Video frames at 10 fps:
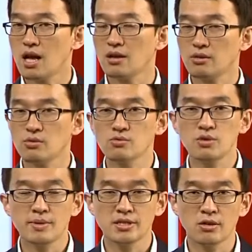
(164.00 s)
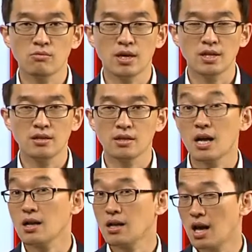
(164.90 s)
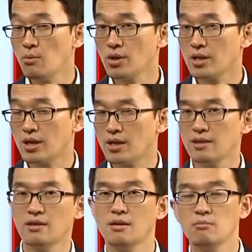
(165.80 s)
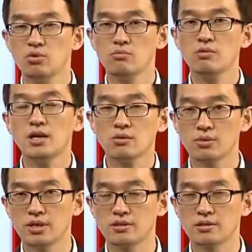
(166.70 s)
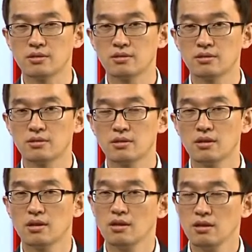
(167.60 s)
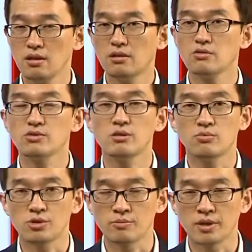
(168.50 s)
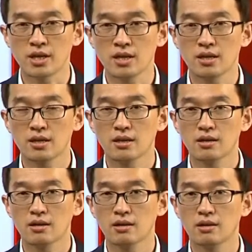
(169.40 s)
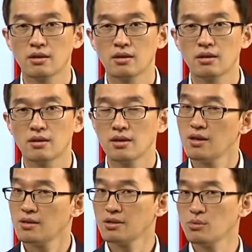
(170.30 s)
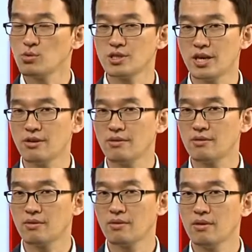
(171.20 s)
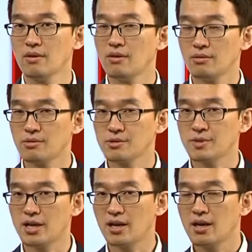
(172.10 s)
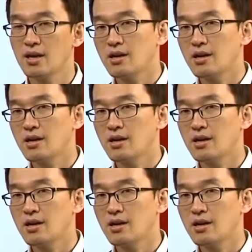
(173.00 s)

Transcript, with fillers: 각 교수님이 제공하는 각 과목에 대한 풍부한 콘텐츠. 이 글의 주제는 무엇입니까? 느낌 오시나요? 그렇습니다.